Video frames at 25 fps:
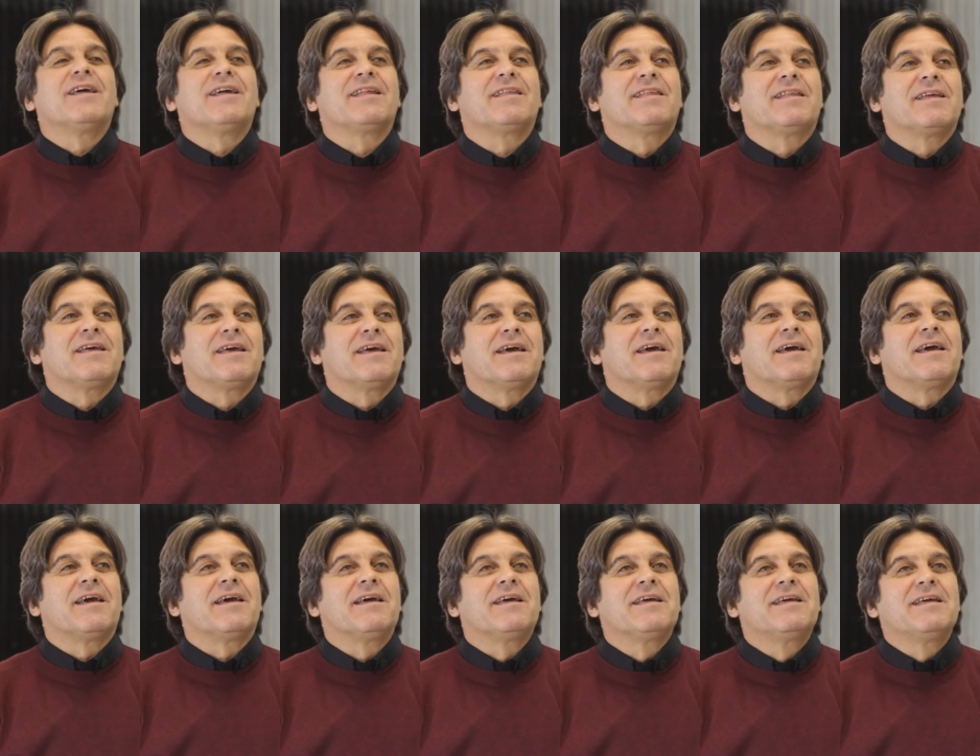
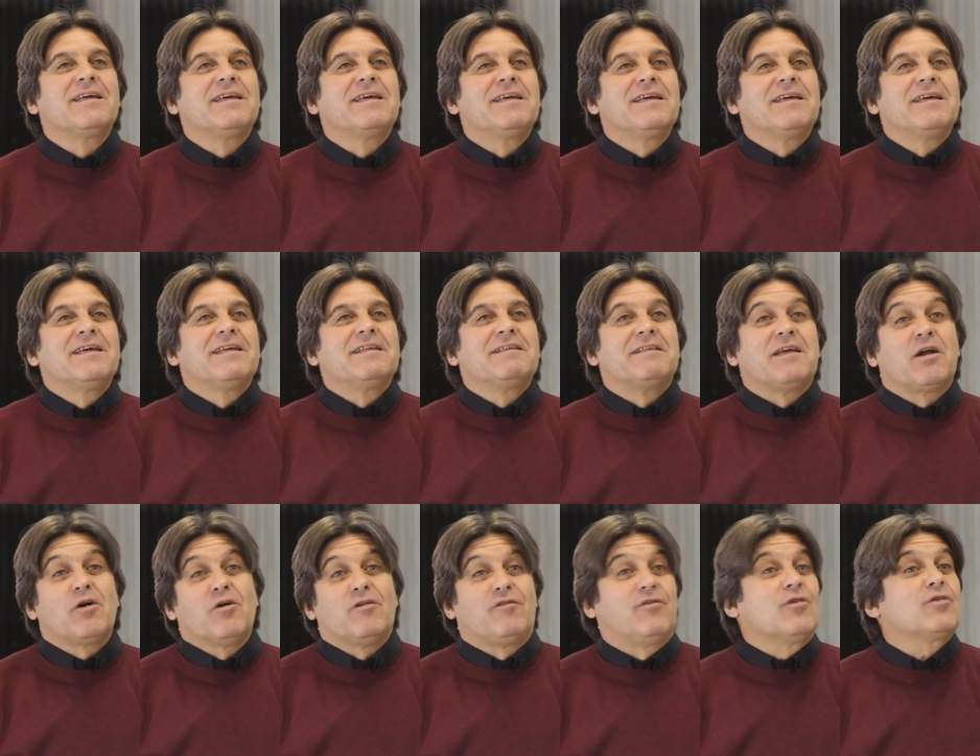Este,
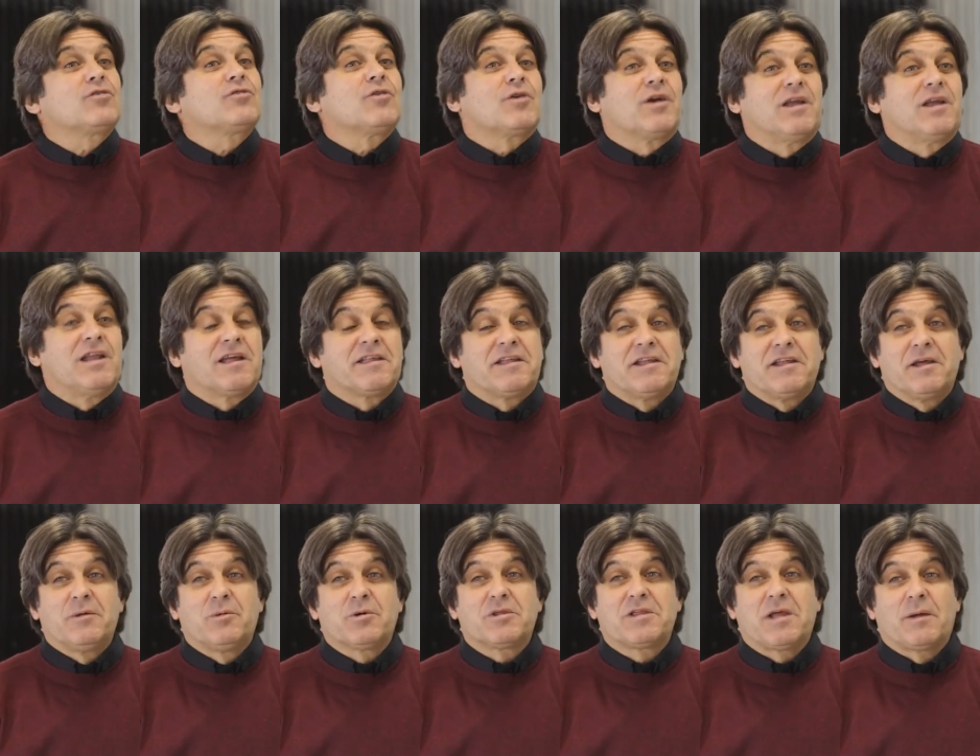tengo fotos que la
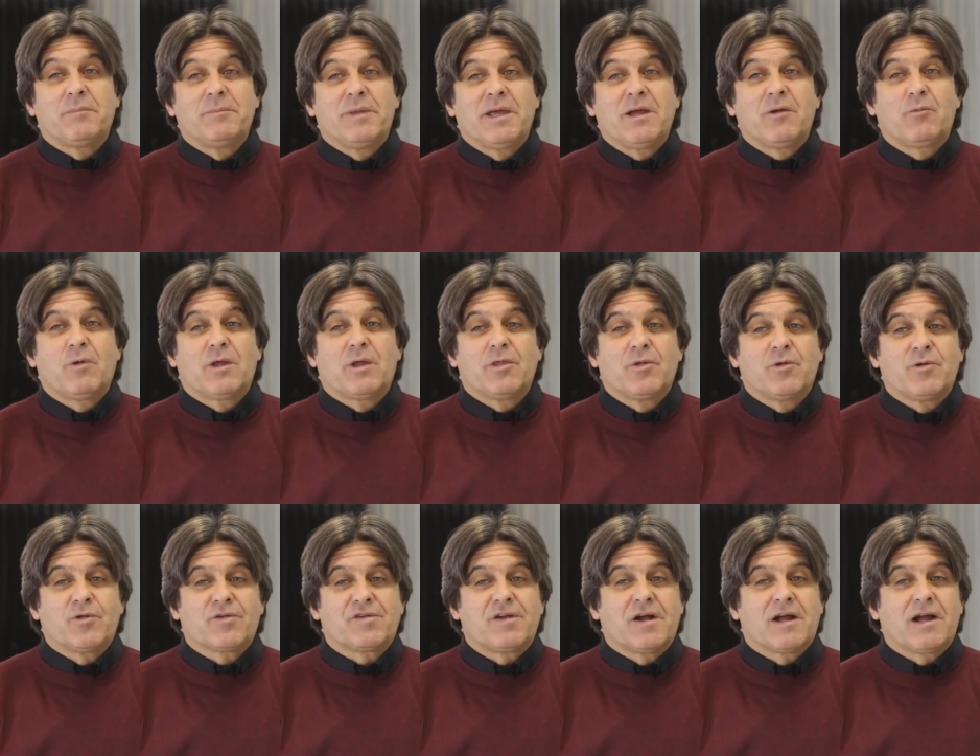tenés vos también
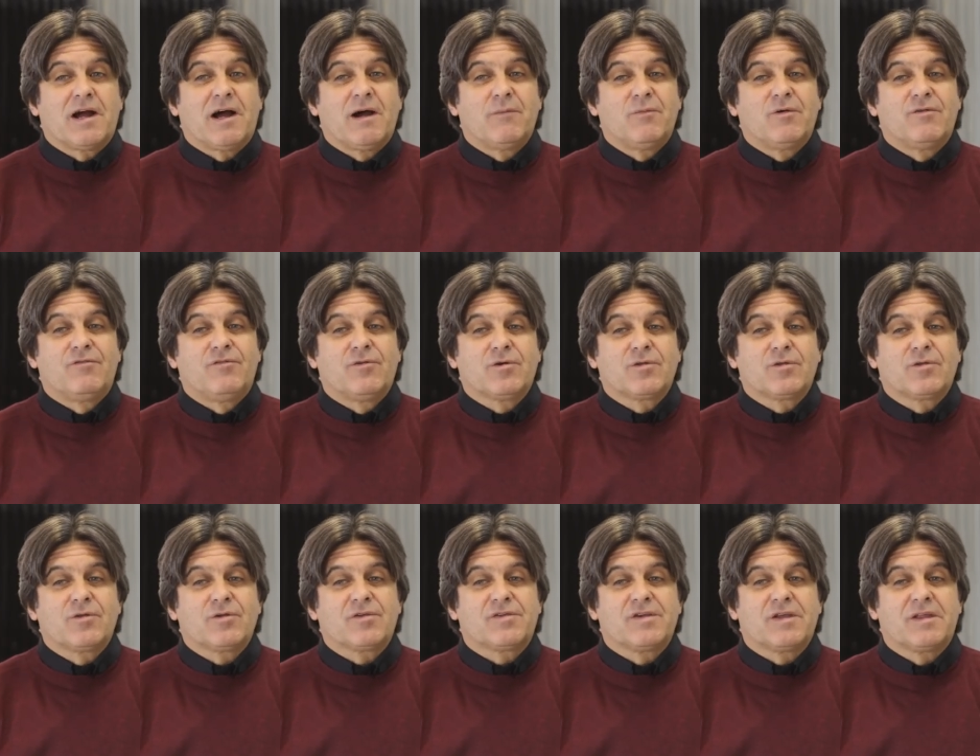cuando nos sacábamos
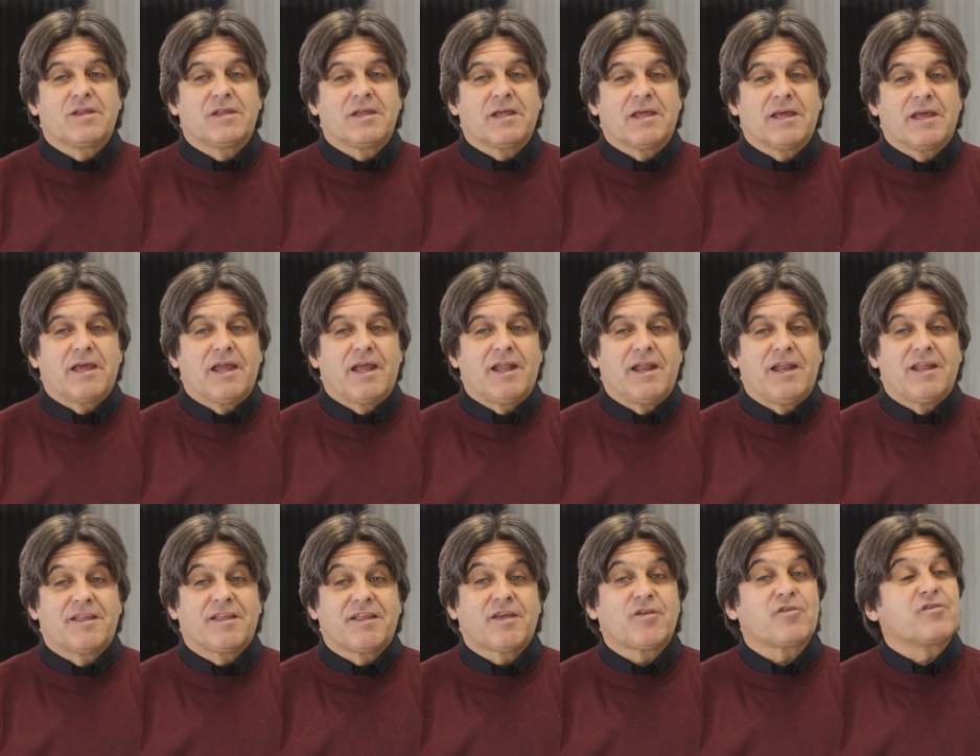fotos este, en
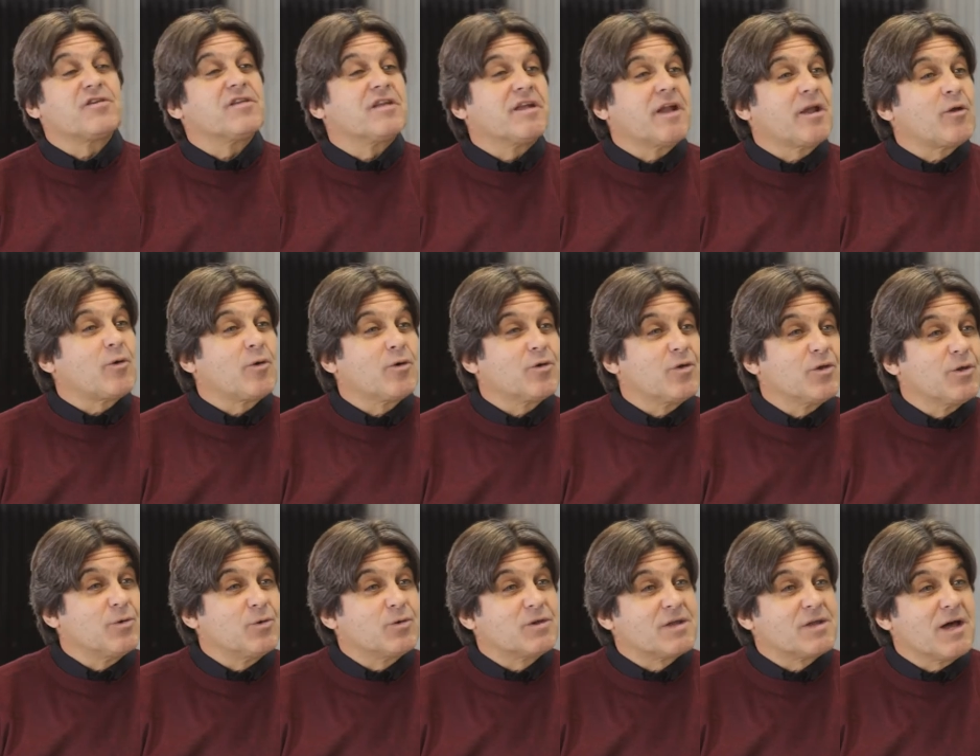el Estadio Centenario, cuando
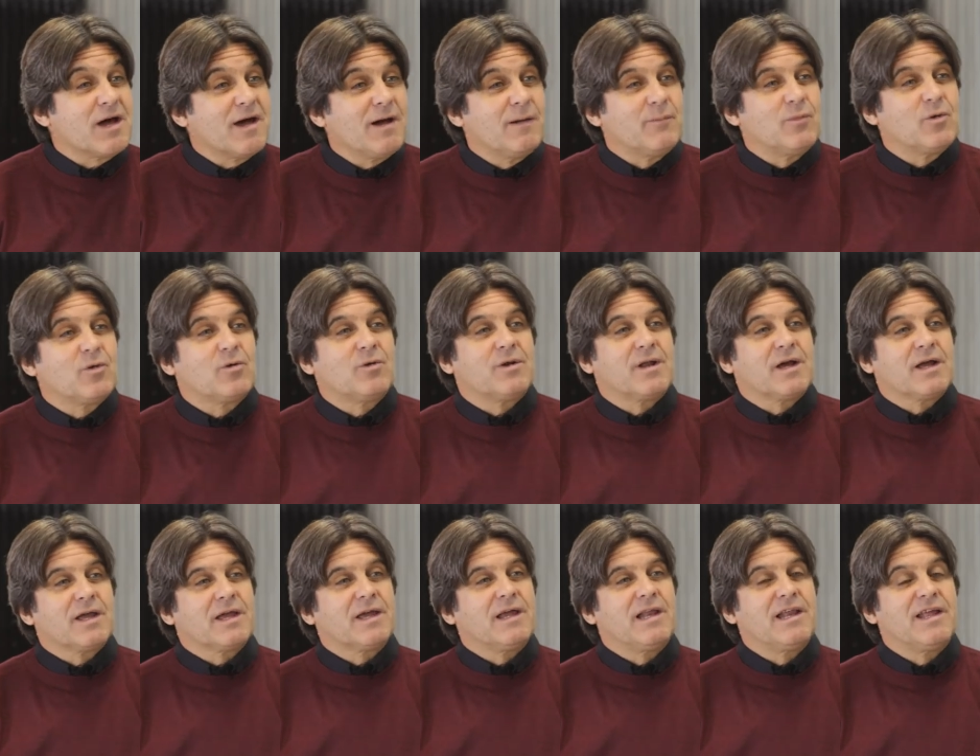debutábamos con
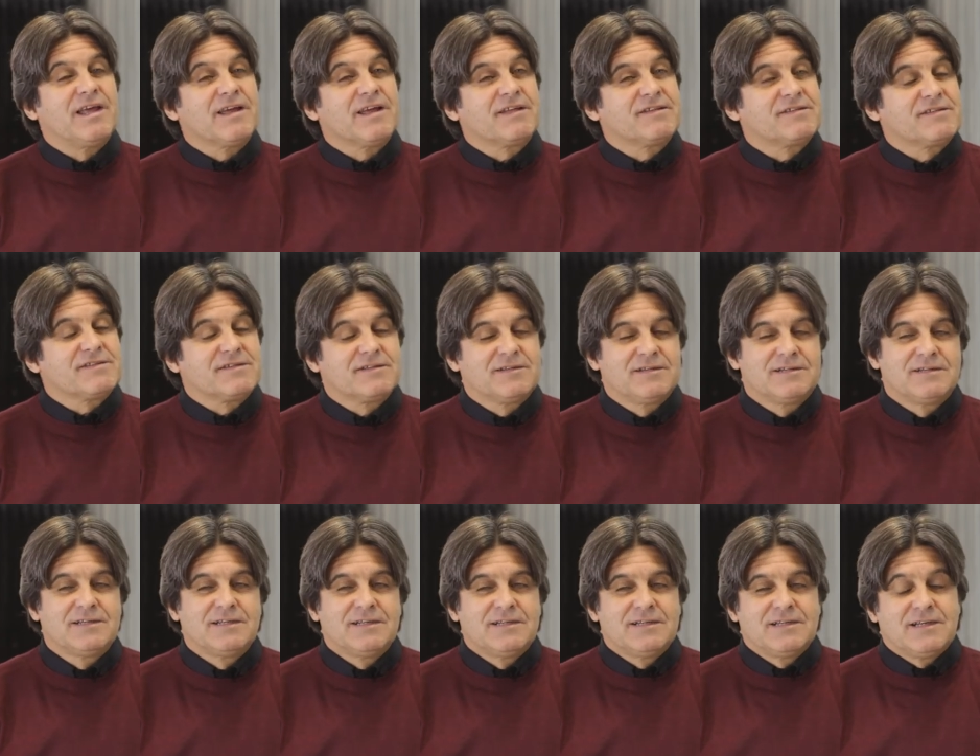aquel ex,
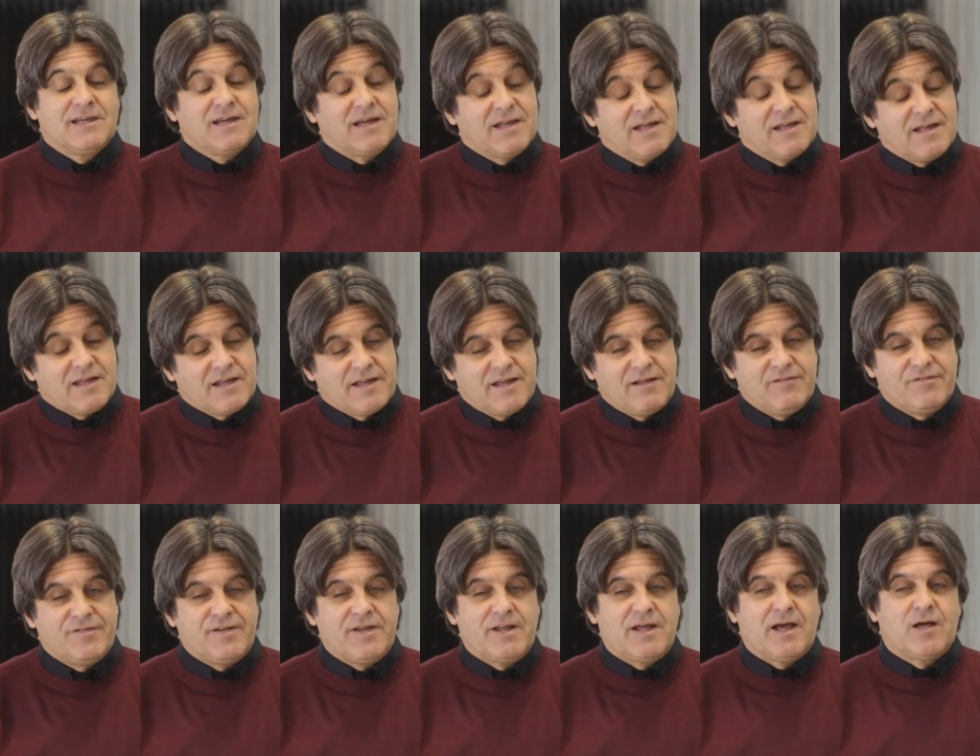eh, aquel
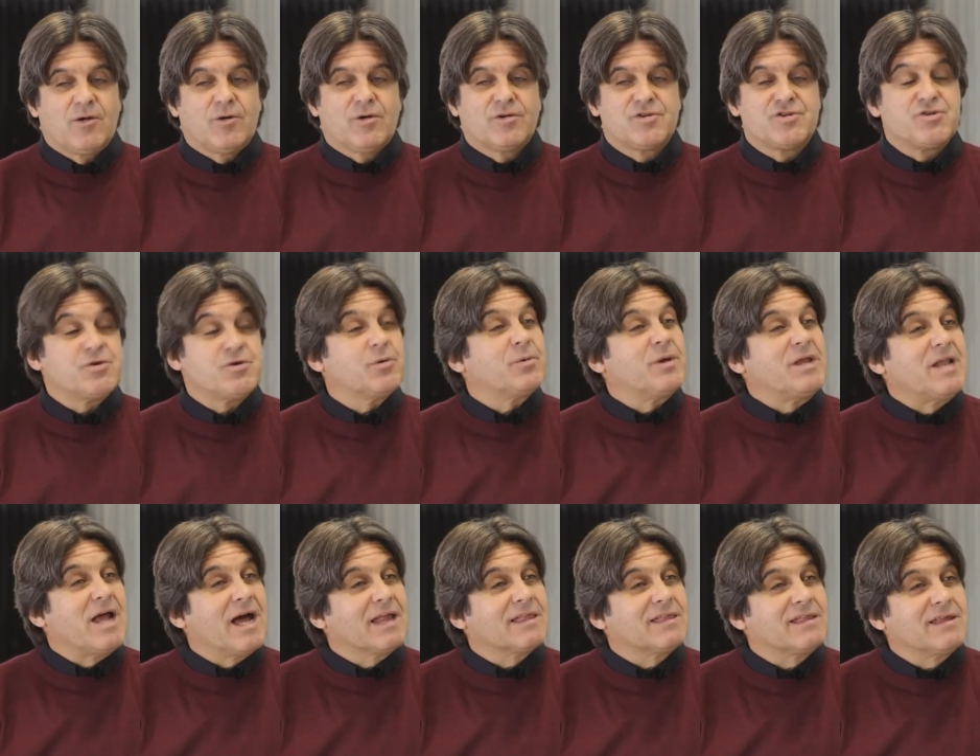finado
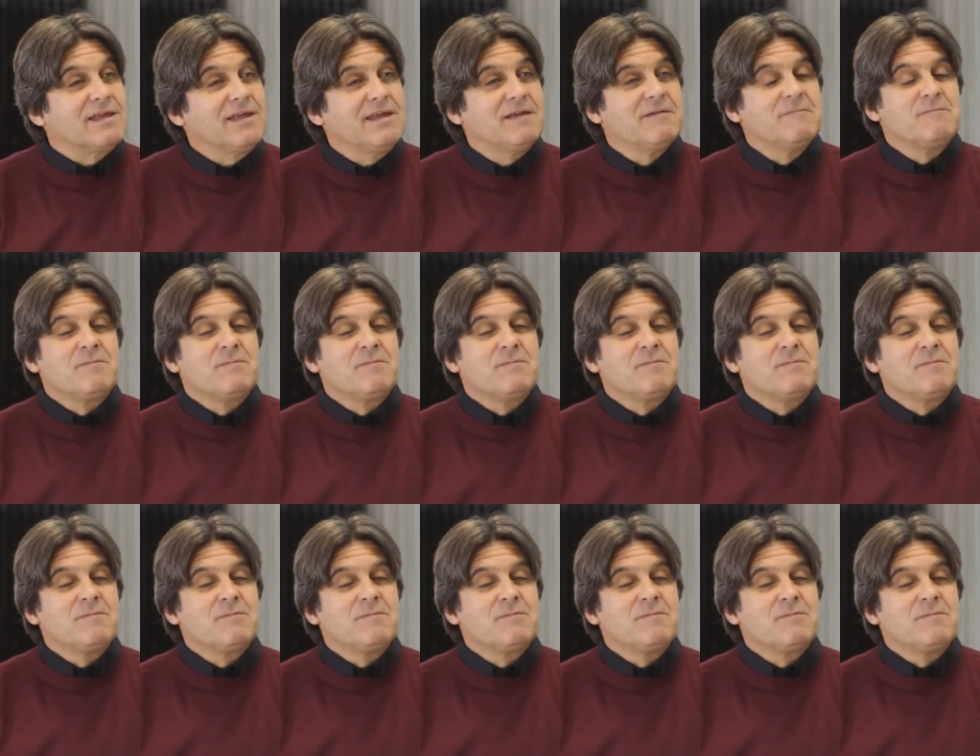Giovinati,